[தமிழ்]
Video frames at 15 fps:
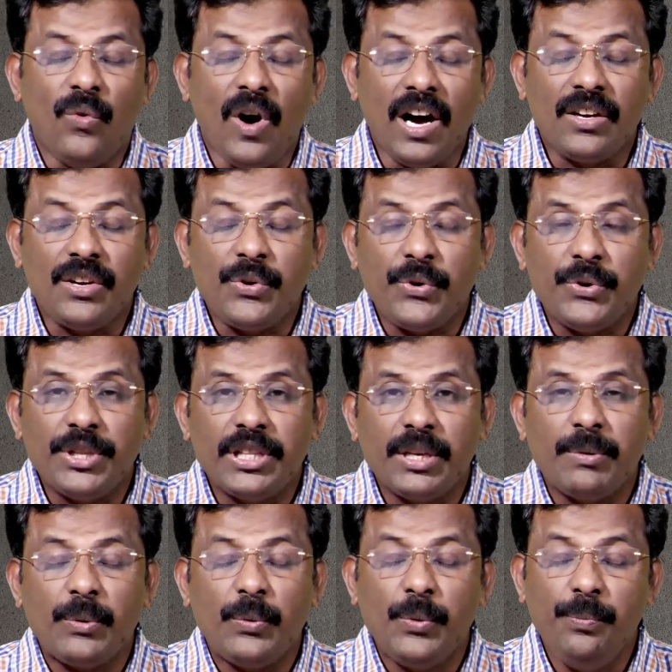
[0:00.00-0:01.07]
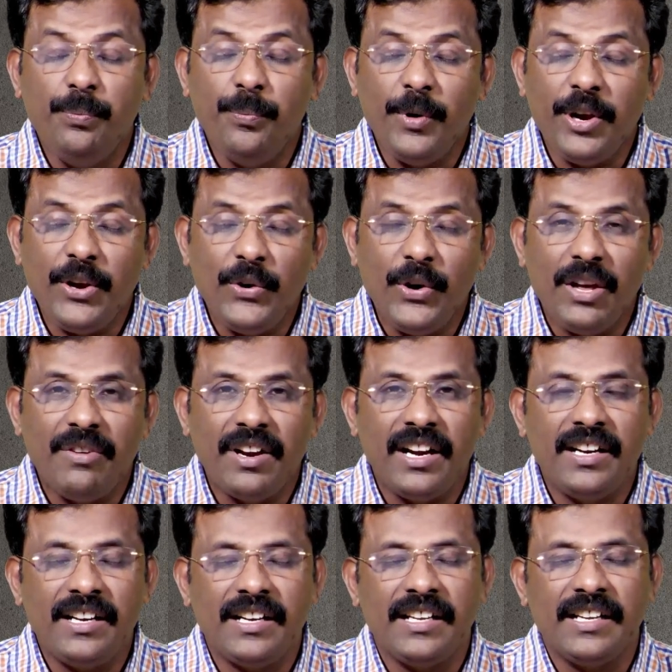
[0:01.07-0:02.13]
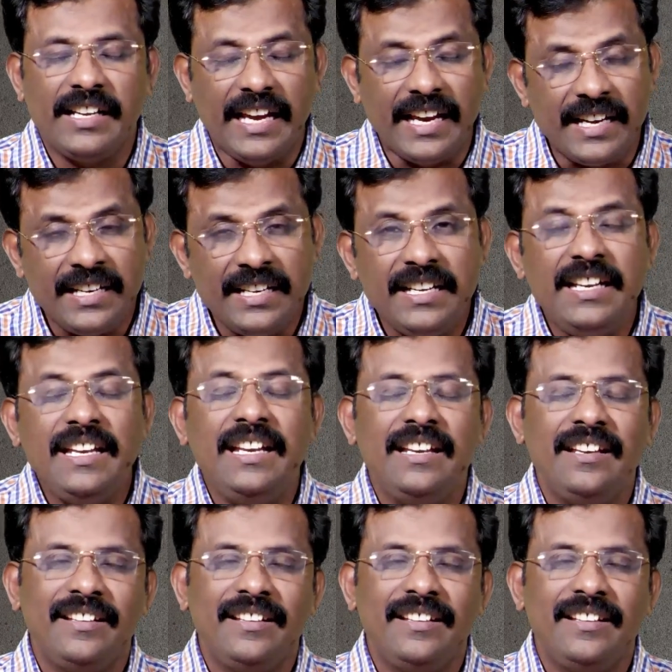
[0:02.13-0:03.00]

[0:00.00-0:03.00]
வாக்கு கொடுத்தவர் உண்மையுள்ளவர் என்று எண்ணி